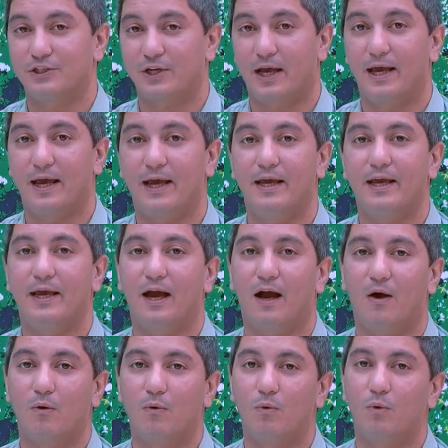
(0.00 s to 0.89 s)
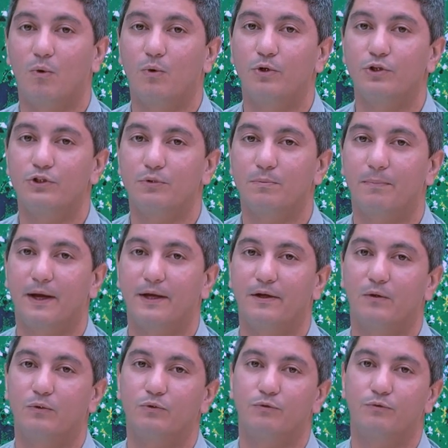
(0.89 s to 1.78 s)
já é real. Hoje o
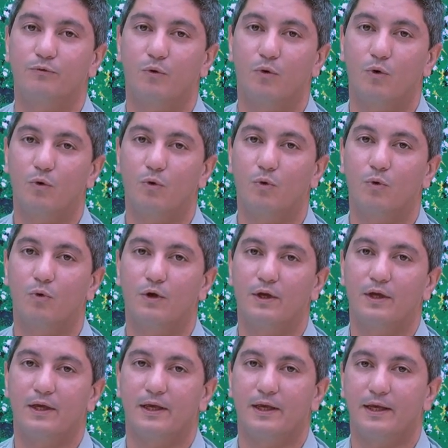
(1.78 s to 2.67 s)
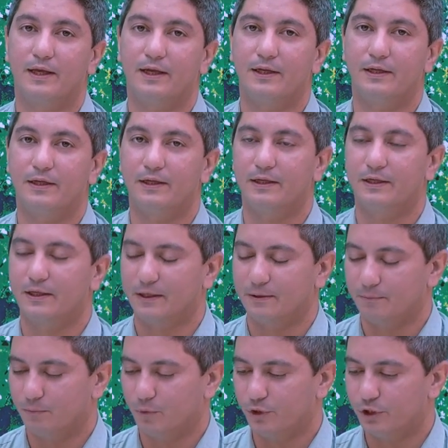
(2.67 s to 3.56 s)
painel do fogo ele
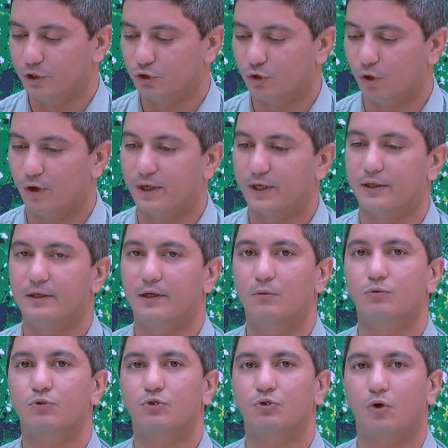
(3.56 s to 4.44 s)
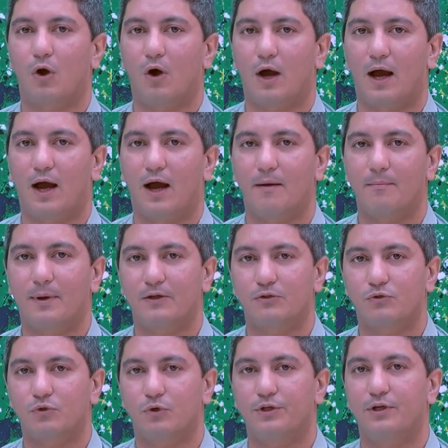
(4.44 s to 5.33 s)
monitora não só a
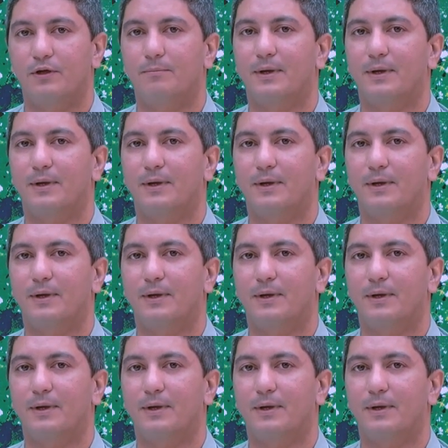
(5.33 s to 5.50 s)
Amazônia